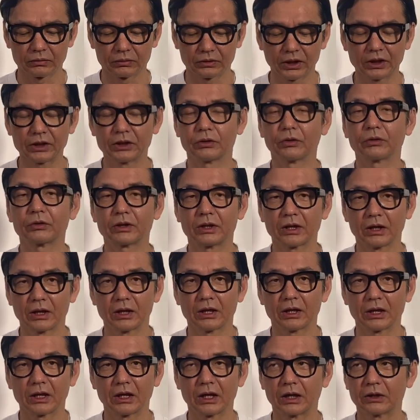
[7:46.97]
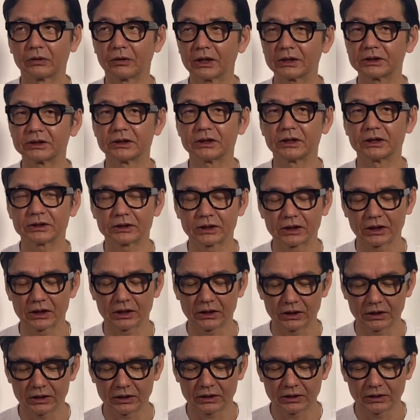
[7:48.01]
手に取ってあの足入れし
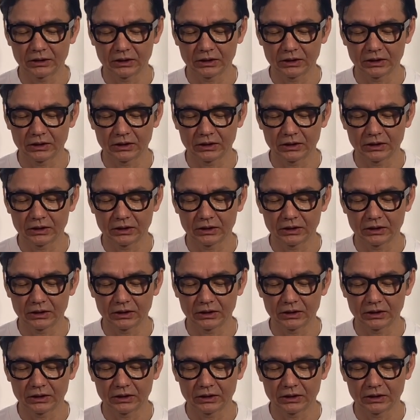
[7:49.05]
て